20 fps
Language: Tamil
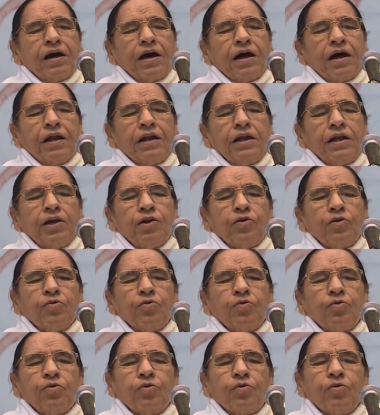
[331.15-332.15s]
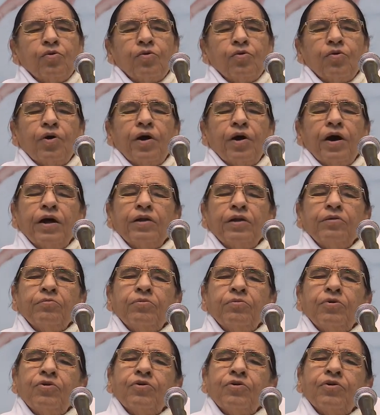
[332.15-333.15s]
தன்னுடைய பிராமண
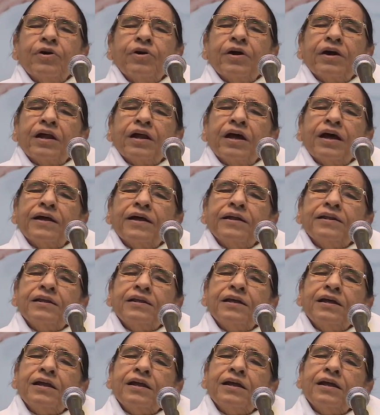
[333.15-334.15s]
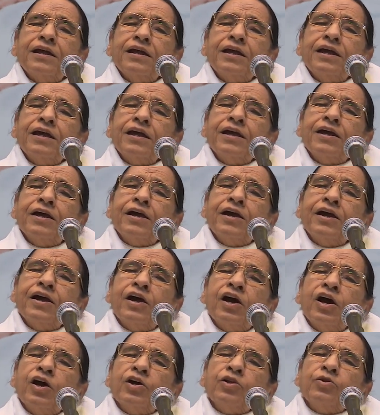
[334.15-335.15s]
பரிவாரத்தையும் பார்க்க வேண்டும்
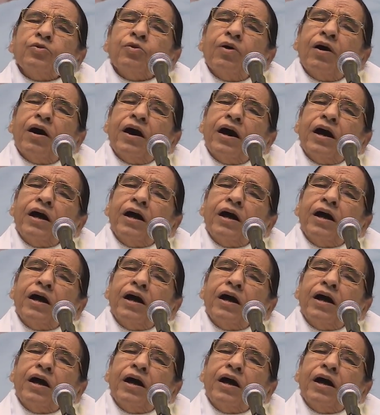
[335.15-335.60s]
மேலும்